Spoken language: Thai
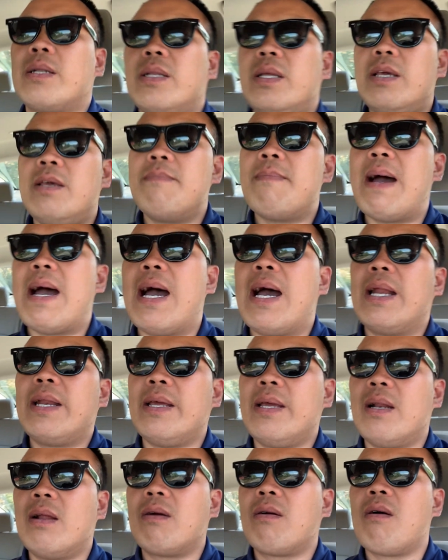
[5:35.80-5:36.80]
ที่มา
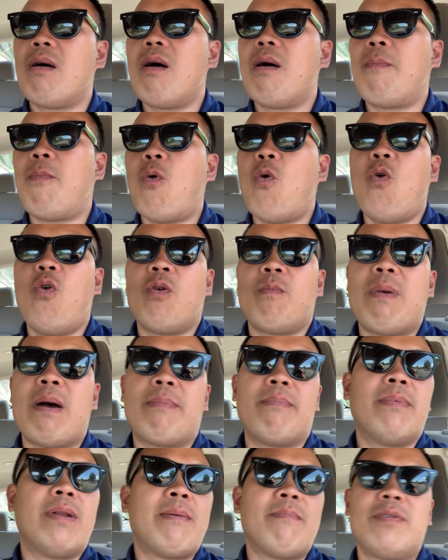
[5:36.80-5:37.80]
นี่แล้วก็พูดแบ
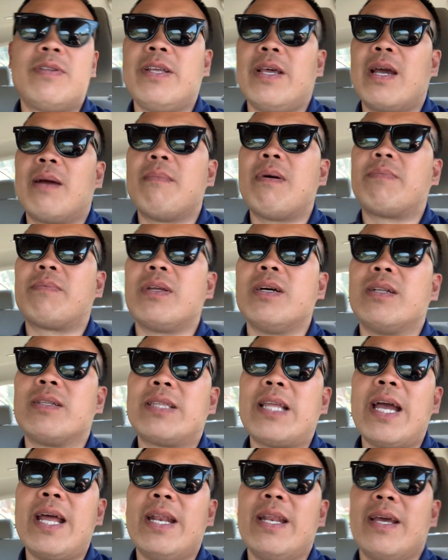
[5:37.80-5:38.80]
บน้ำเสียงแบบตื่น
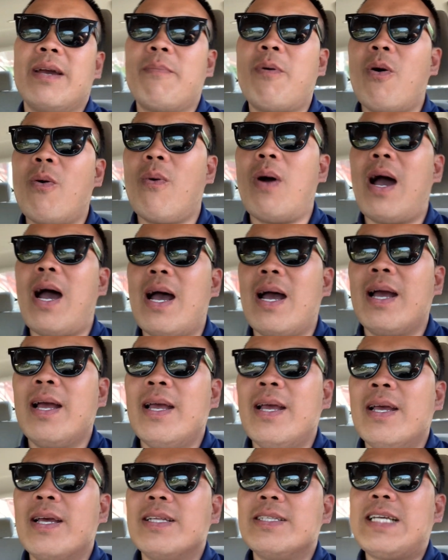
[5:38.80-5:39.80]
เต้นเนี่ย เพราะว่า
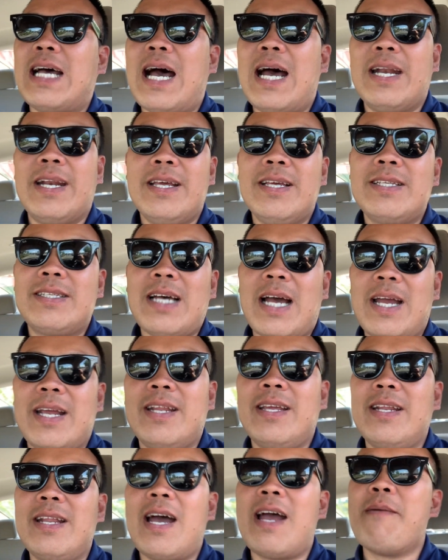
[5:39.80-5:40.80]
จ๋าดีใจ
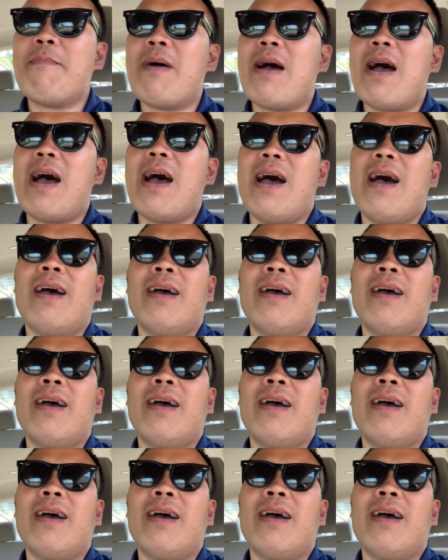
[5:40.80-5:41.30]
ที่ได้มา